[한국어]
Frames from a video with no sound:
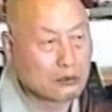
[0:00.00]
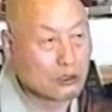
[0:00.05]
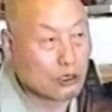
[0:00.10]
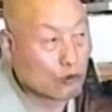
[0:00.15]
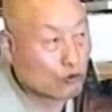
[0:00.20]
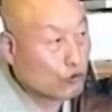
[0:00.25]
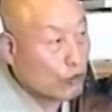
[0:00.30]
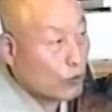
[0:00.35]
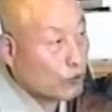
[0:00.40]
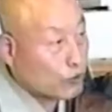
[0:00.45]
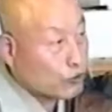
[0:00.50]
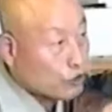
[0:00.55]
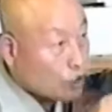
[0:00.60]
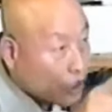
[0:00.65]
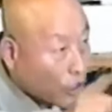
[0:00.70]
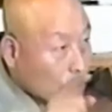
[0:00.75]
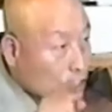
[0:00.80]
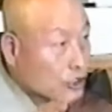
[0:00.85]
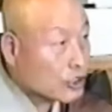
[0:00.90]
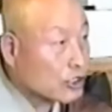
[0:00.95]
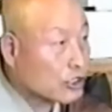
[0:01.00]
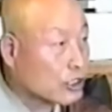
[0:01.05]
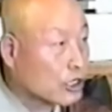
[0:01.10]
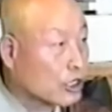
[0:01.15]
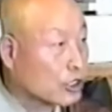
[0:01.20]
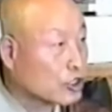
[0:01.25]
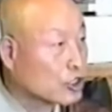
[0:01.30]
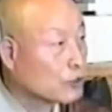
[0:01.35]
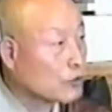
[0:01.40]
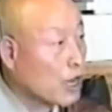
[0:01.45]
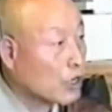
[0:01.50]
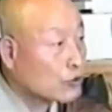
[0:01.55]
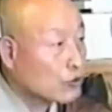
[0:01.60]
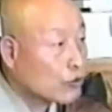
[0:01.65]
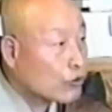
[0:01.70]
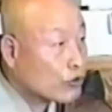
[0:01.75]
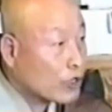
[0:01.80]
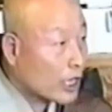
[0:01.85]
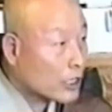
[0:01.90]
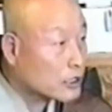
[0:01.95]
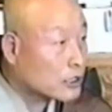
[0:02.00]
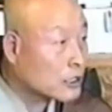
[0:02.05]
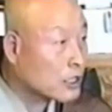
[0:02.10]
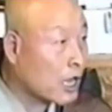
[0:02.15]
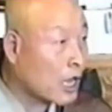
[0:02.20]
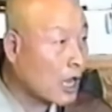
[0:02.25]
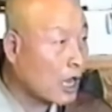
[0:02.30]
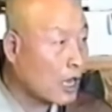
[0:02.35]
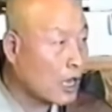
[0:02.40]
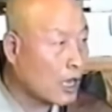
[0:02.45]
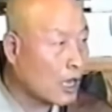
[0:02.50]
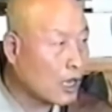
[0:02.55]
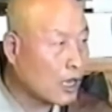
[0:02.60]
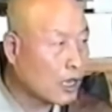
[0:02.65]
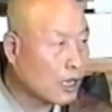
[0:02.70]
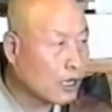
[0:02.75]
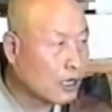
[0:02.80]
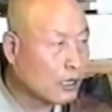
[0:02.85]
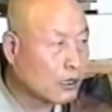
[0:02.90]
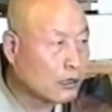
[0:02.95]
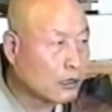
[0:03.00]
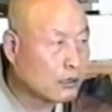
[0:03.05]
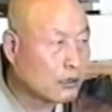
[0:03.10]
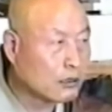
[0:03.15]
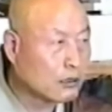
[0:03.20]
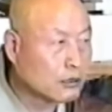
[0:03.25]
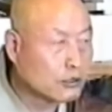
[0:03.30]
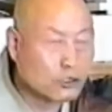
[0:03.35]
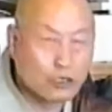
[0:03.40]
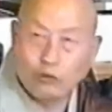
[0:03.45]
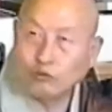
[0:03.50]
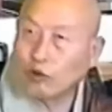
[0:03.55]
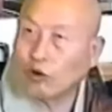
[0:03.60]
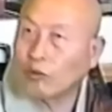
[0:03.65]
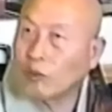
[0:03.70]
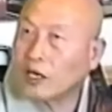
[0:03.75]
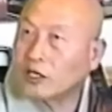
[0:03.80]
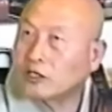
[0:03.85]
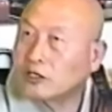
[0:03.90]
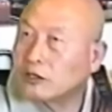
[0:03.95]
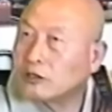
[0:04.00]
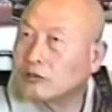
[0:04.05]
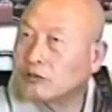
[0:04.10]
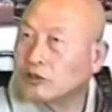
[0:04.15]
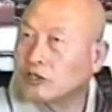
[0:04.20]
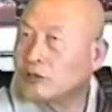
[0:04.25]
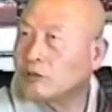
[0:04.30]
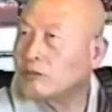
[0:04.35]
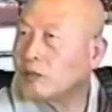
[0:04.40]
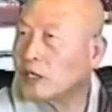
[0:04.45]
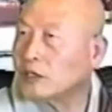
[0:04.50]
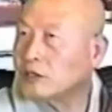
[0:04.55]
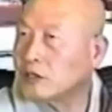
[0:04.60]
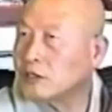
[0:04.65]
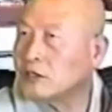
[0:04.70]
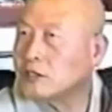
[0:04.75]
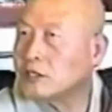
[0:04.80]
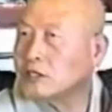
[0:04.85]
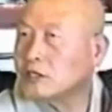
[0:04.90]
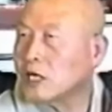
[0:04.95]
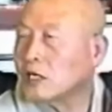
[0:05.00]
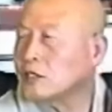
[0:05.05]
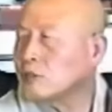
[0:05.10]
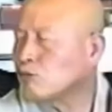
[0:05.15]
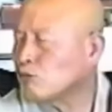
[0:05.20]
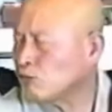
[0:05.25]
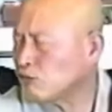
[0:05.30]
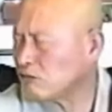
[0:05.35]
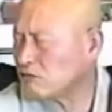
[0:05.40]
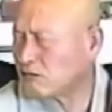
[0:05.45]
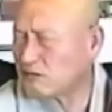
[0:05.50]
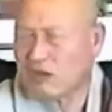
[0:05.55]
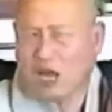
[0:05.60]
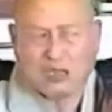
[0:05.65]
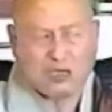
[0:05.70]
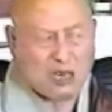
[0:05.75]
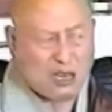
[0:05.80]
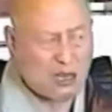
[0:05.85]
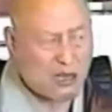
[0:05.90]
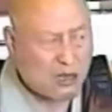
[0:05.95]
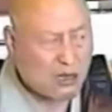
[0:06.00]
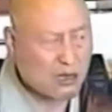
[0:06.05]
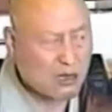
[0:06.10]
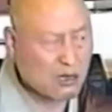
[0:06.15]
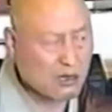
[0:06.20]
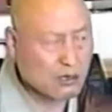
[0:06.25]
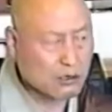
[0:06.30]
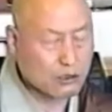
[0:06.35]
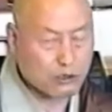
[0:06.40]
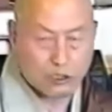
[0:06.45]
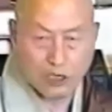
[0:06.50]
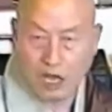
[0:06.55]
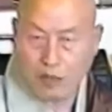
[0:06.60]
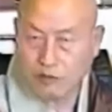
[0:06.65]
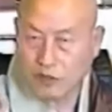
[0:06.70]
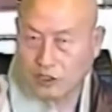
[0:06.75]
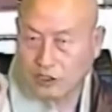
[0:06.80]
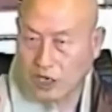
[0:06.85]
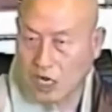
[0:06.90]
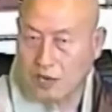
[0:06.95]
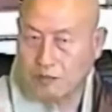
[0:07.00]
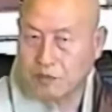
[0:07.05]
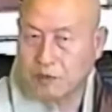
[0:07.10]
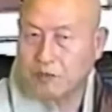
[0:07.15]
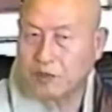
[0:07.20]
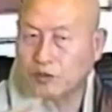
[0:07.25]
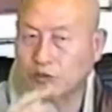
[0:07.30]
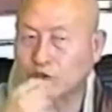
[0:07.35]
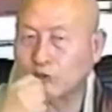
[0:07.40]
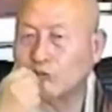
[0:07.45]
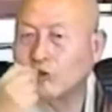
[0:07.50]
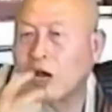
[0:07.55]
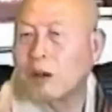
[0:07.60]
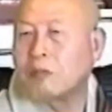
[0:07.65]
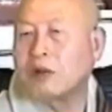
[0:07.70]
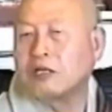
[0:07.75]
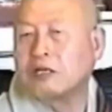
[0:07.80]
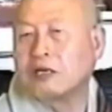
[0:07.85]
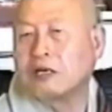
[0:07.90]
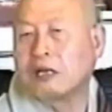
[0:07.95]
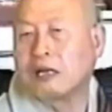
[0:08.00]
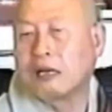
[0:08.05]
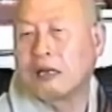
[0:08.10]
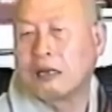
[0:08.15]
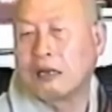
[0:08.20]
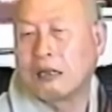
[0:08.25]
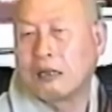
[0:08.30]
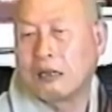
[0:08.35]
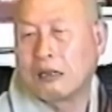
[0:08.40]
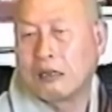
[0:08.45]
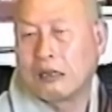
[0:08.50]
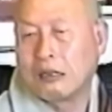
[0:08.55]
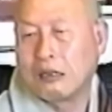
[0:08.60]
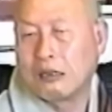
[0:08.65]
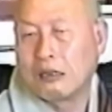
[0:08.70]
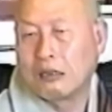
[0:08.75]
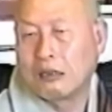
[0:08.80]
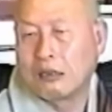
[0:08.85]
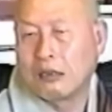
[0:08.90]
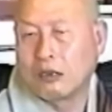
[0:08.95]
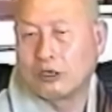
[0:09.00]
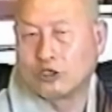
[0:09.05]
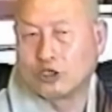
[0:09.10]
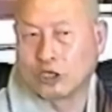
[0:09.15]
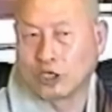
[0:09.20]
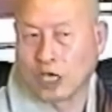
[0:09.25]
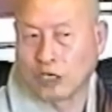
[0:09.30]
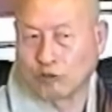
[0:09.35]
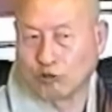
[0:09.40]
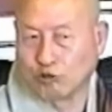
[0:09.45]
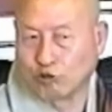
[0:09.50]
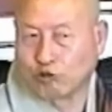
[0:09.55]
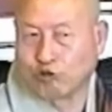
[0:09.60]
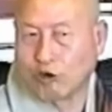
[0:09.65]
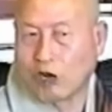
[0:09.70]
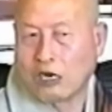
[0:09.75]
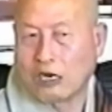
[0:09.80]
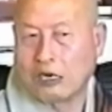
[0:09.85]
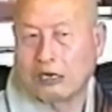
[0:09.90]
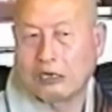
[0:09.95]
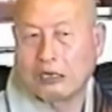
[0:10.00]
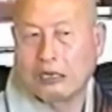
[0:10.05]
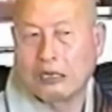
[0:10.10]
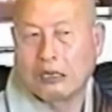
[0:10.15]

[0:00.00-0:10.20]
예수가 부처 인실전 지금 안 죽고 계신다. 지금도 500, 1,700, 1,000세 사는 그 사람들 제일 빗배 춤을 안 받는다. 정액 유출을 안 해요.